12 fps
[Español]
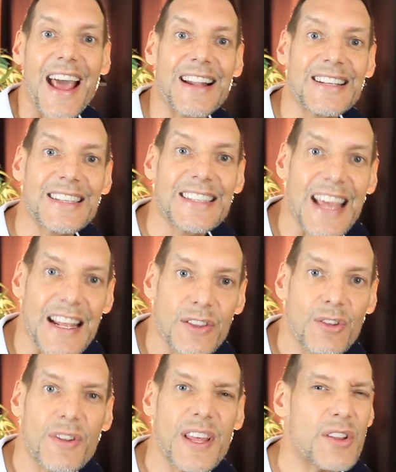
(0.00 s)
El
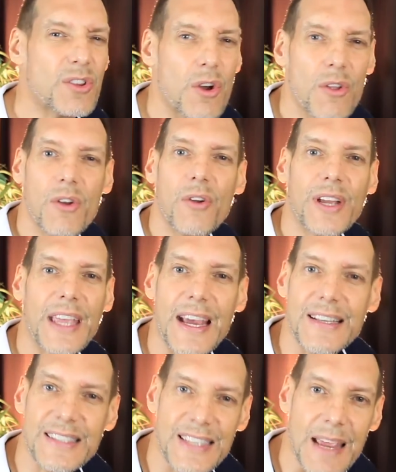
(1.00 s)
centro de todo lo
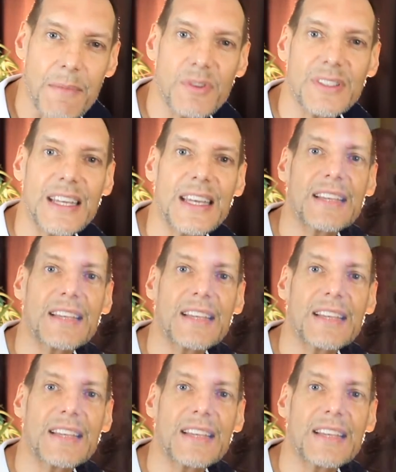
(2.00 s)
que hacemos